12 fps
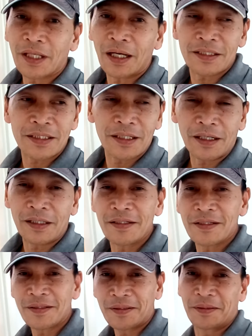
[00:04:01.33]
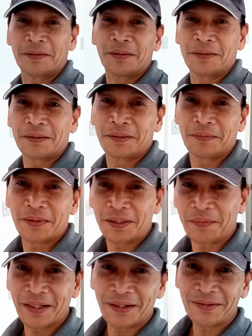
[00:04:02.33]
yung tiles nila. So,
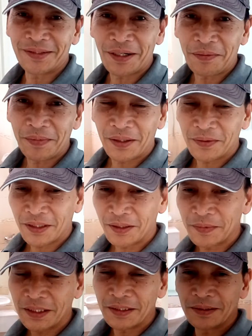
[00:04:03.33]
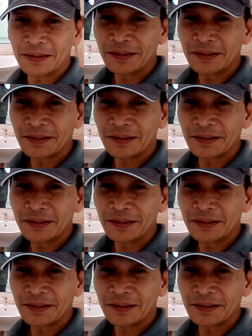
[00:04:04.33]
panibagong trabaho na naman.